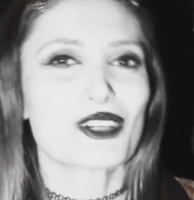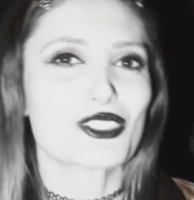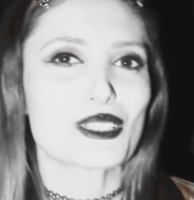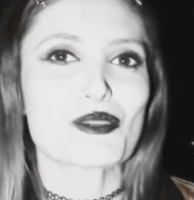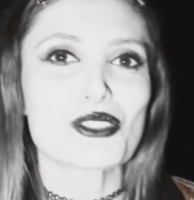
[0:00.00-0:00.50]
por
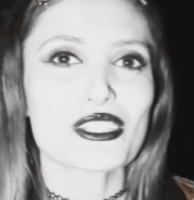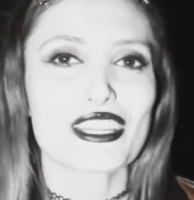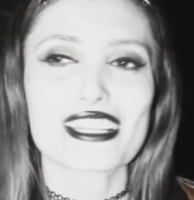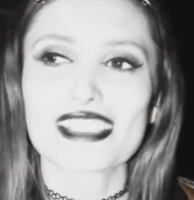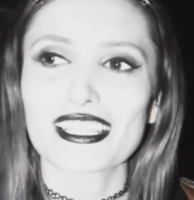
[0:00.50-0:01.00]
eso se me hizo
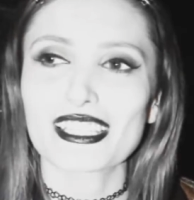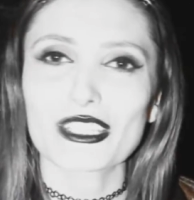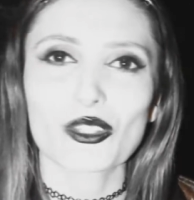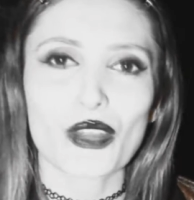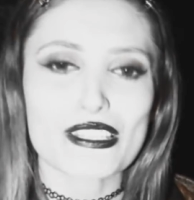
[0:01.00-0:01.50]

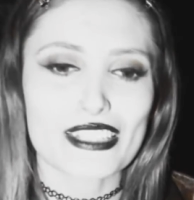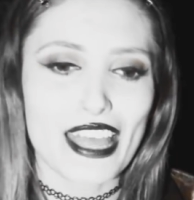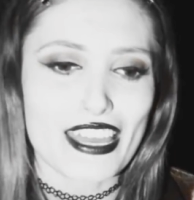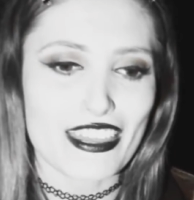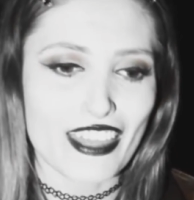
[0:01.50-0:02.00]
interesante toda
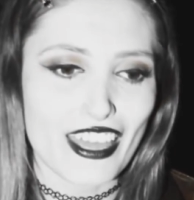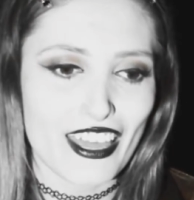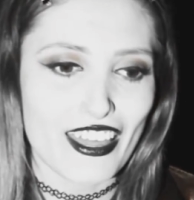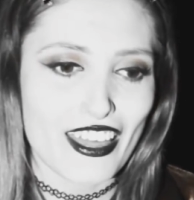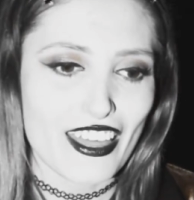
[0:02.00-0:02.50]
esta
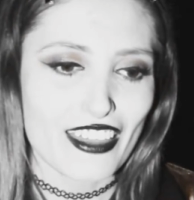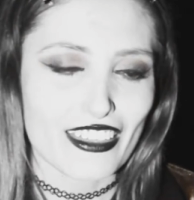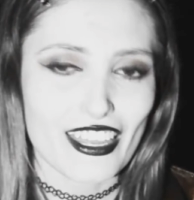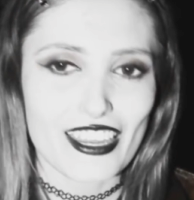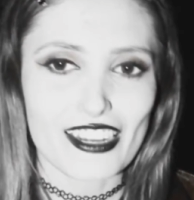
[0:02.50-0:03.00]
idea
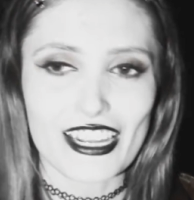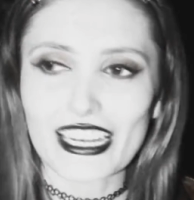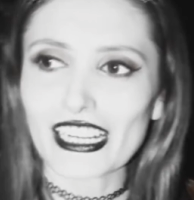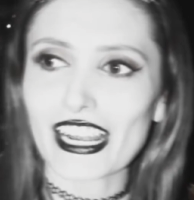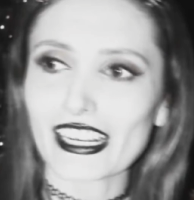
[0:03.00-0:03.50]
de ir
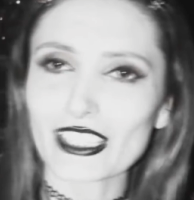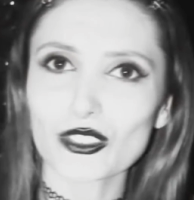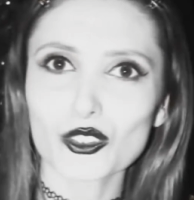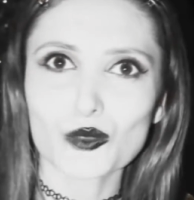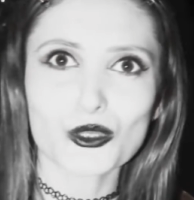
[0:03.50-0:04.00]
en el
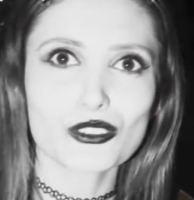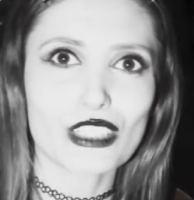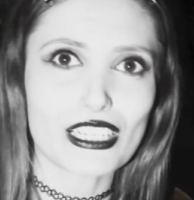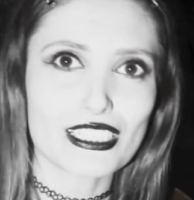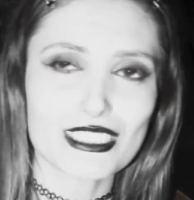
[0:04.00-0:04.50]
carrito tú muy
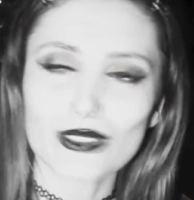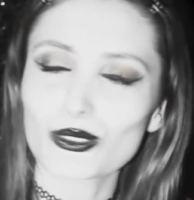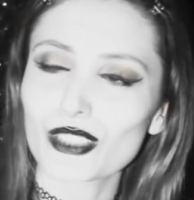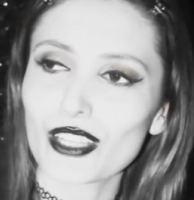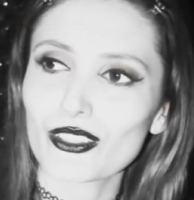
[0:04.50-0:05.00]
feliz
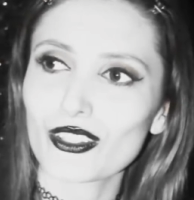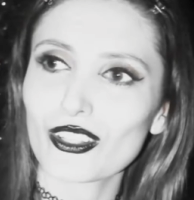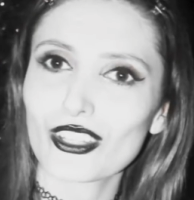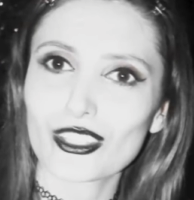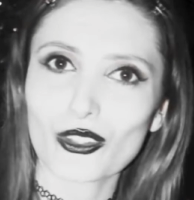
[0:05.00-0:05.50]

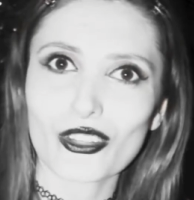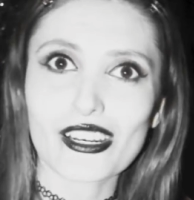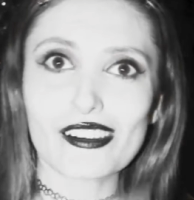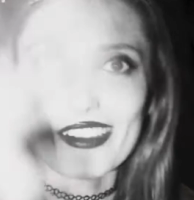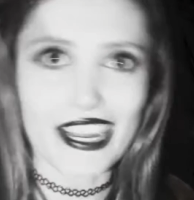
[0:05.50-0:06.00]
disfrutando de todo
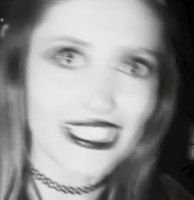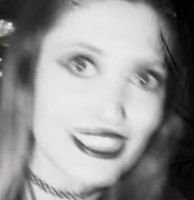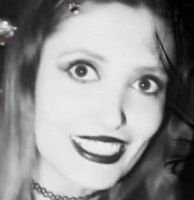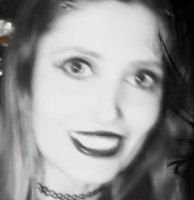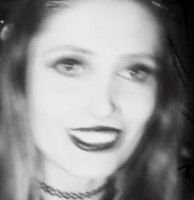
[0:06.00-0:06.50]
el
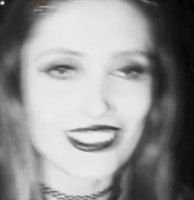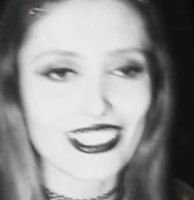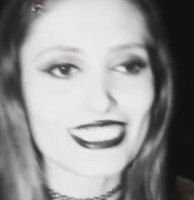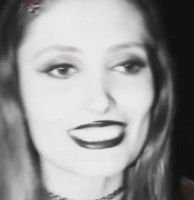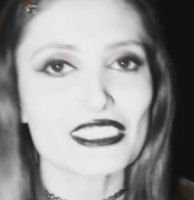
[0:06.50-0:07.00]
ride y todo
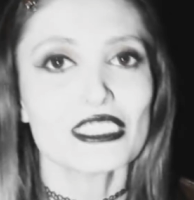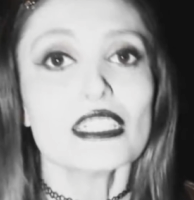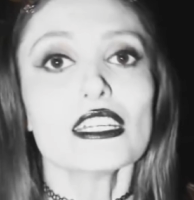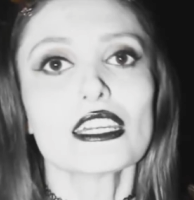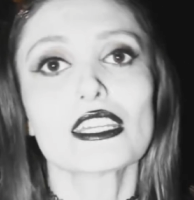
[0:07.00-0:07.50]
eso
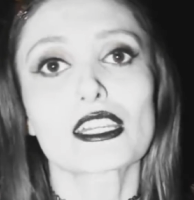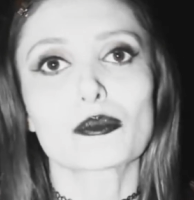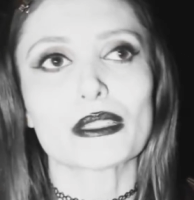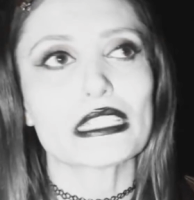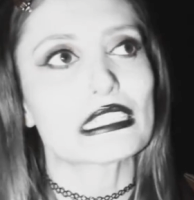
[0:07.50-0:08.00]
y de
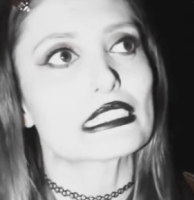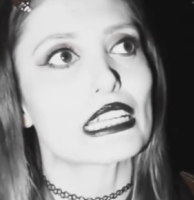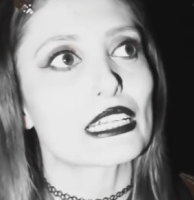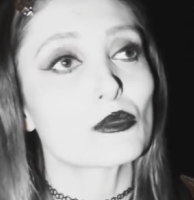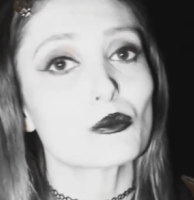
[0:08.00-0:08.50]
repente que te
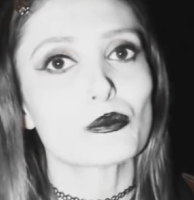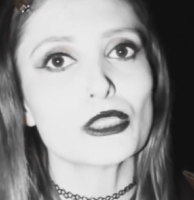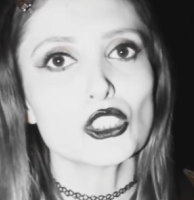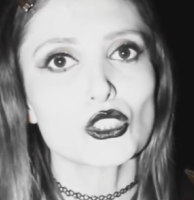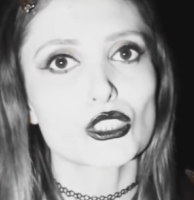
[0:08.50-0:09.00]
salgan
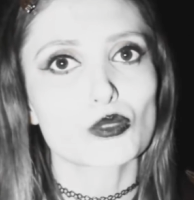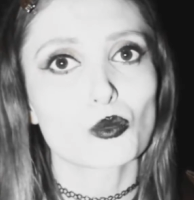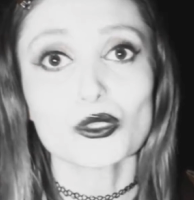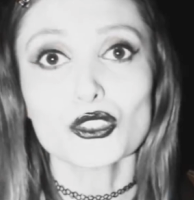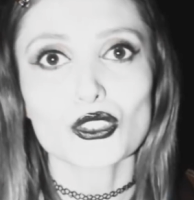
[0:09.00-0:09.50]
bichos
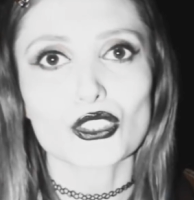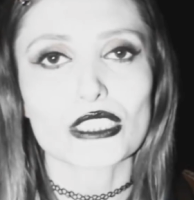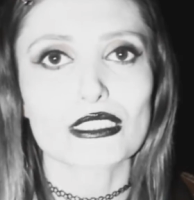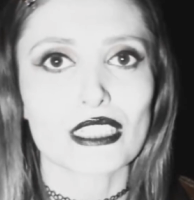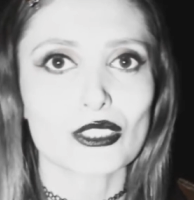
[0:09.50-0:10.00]
monstruos
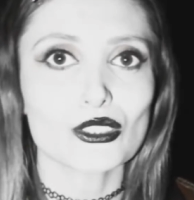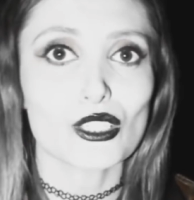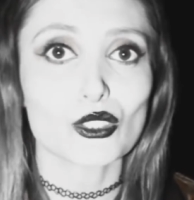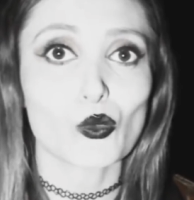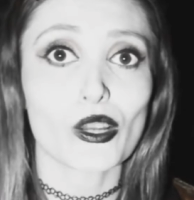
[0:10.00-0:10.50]
extraños
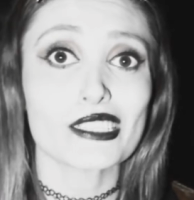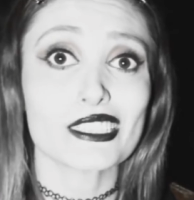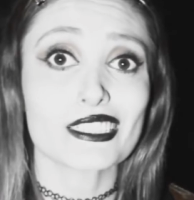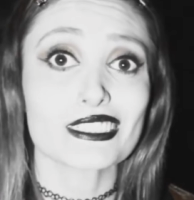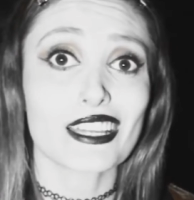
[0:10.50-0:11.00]
a los cuales
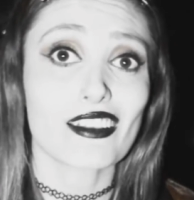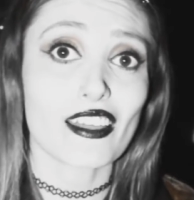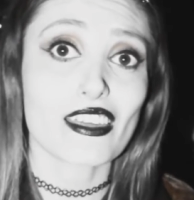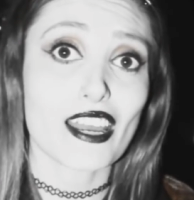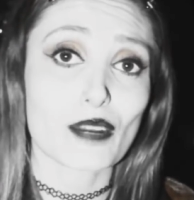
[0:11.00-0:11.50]
tengas que
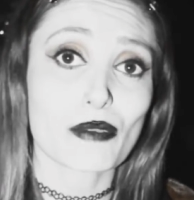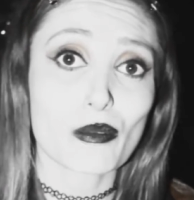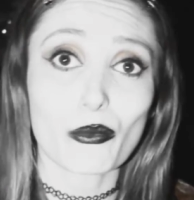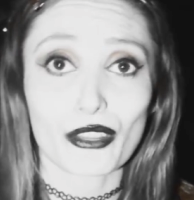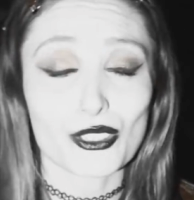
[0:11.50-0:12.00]
erradicar
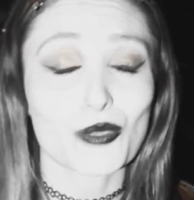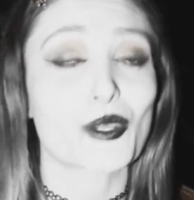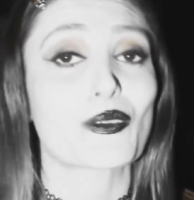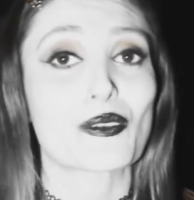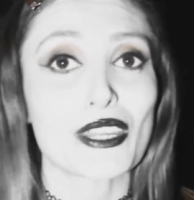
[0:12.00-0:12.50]
para poder
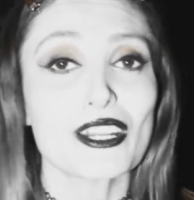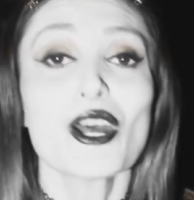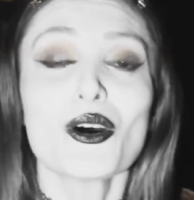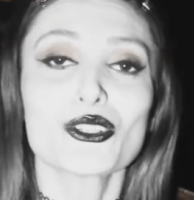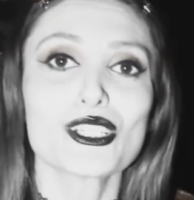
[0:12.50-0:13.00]
sobrevivir.
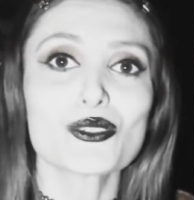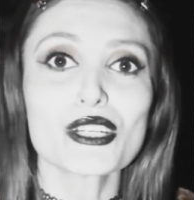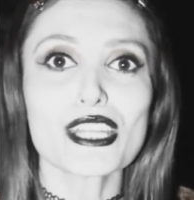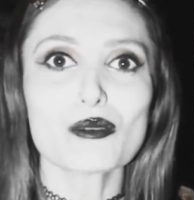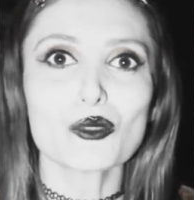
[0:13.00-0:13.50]
O sea, es
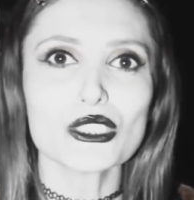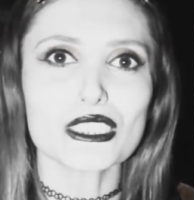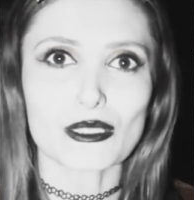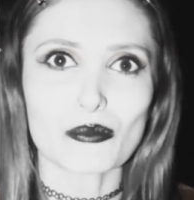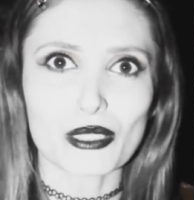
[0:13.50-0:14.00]
una idea muy
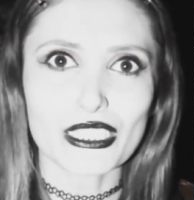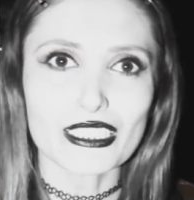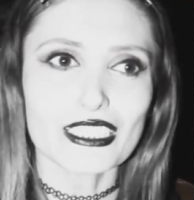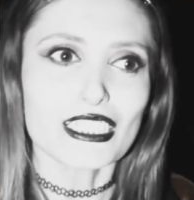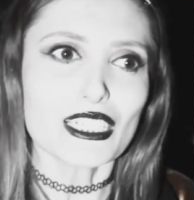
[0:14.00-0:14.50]
simple,